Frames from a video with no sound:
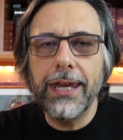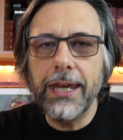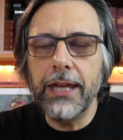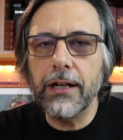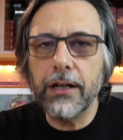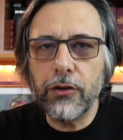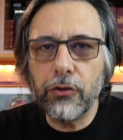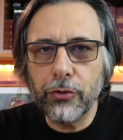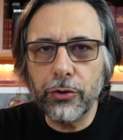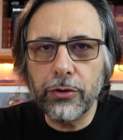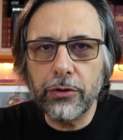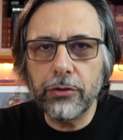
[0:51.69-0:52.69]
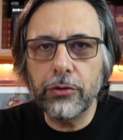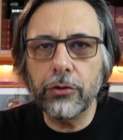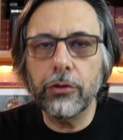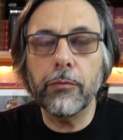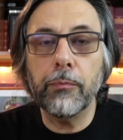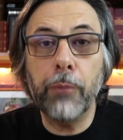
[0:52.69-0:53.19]
Il
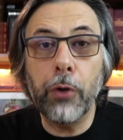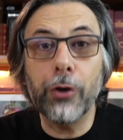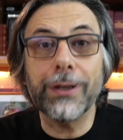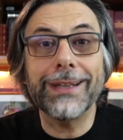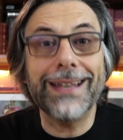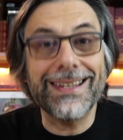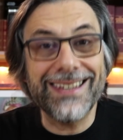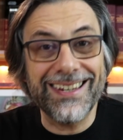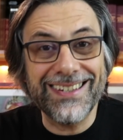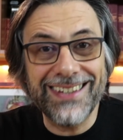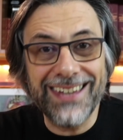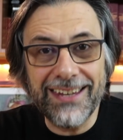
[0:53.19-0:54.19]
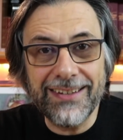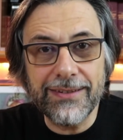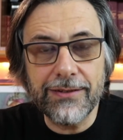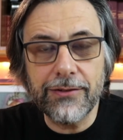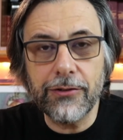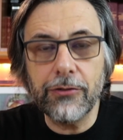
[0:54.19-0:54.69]
risorto porta se
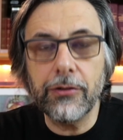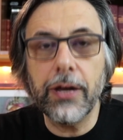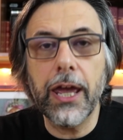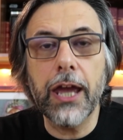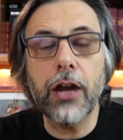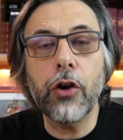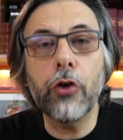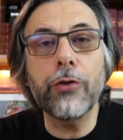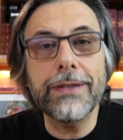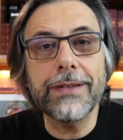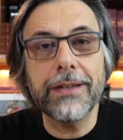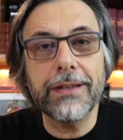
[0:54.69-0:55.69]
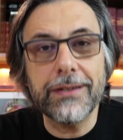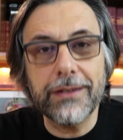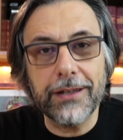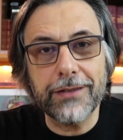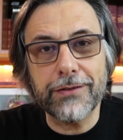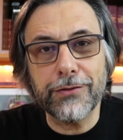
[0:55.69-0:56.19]
stesso e con se
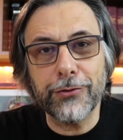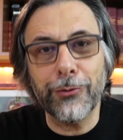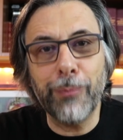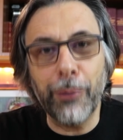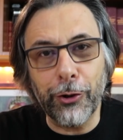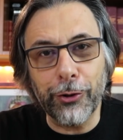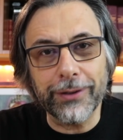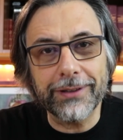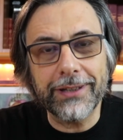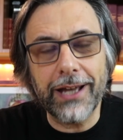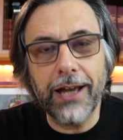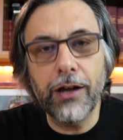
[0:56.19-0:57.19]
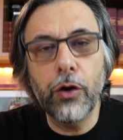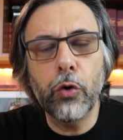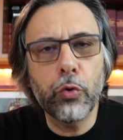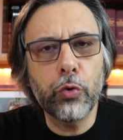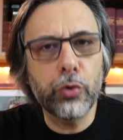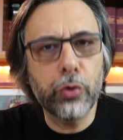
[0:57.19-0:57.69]
stesso porta la
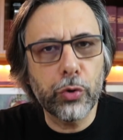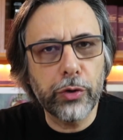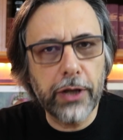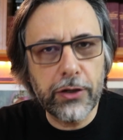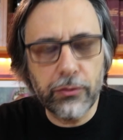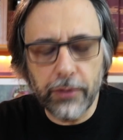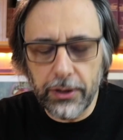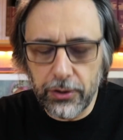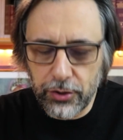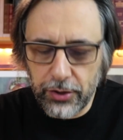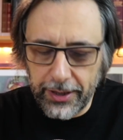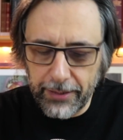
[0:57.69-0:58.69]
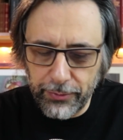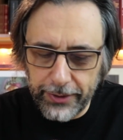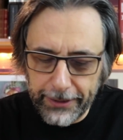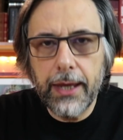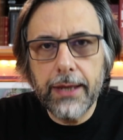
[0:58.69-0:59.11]
un dono ai suoi discepoli.